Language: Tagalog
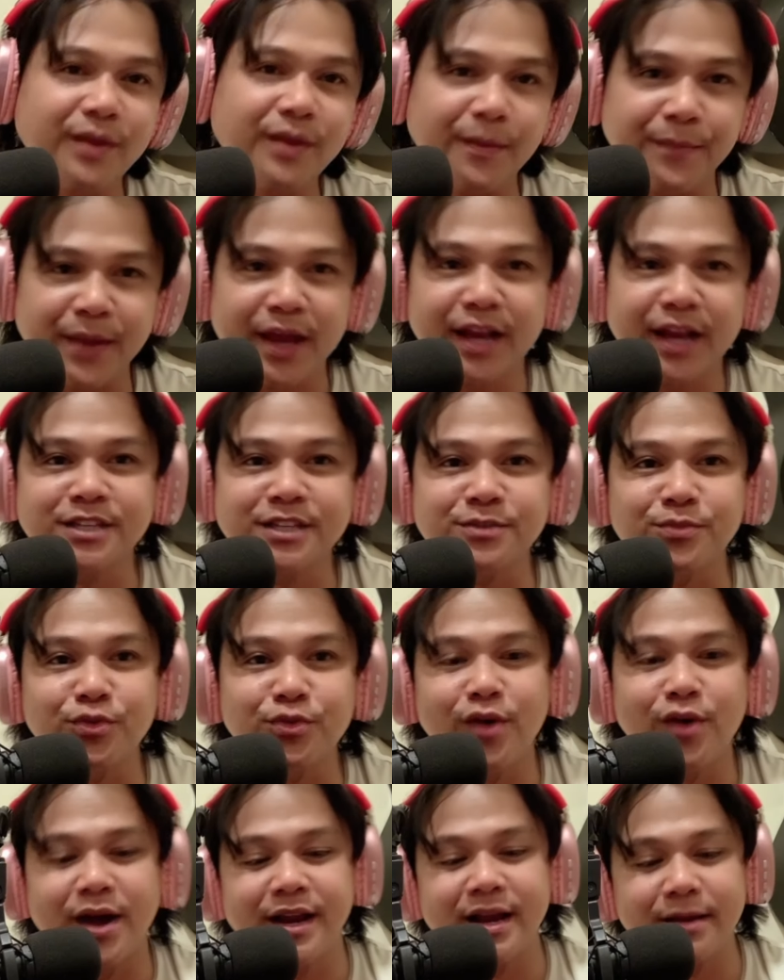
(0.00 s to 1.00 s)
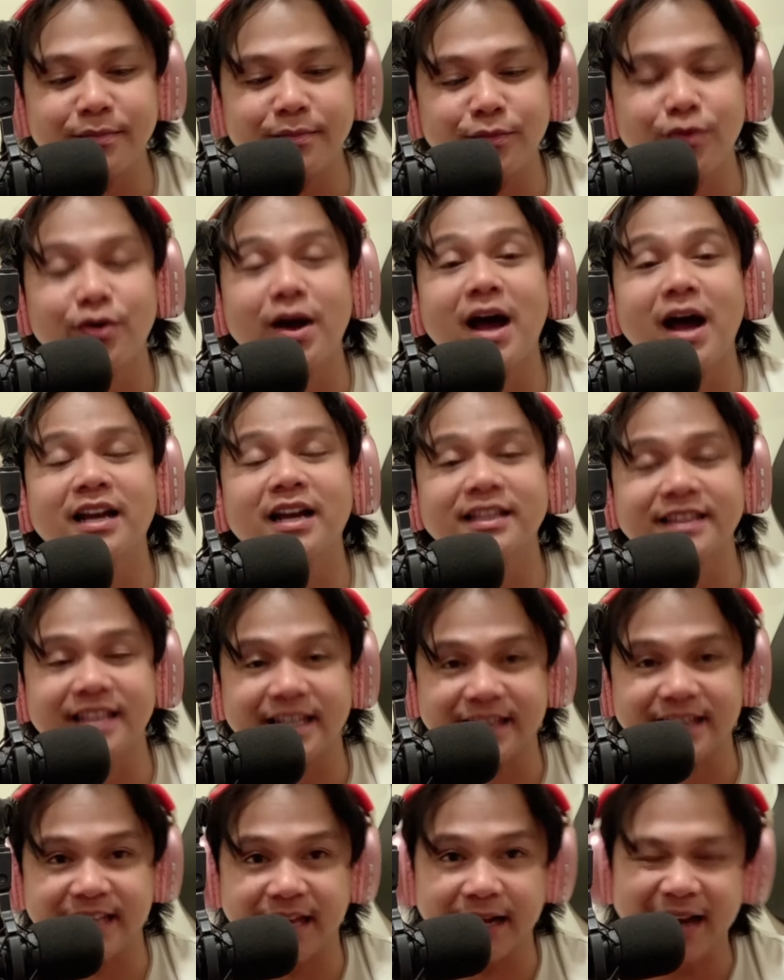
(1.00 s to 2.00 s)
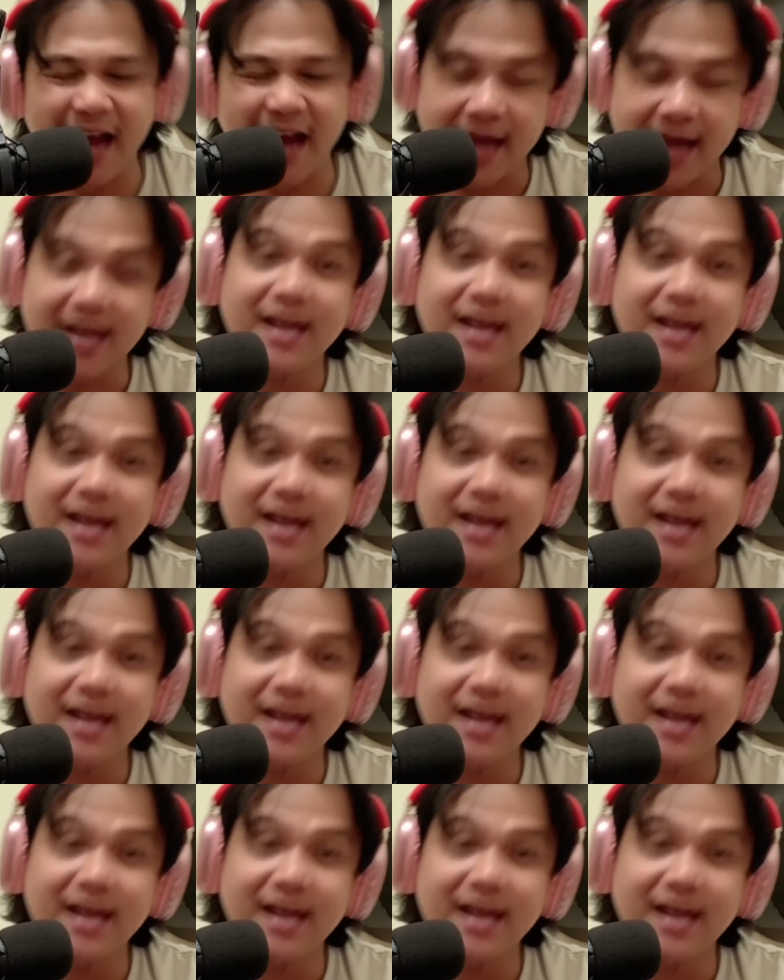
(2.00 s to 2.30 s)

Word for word: parents mo o anak mo ang titira.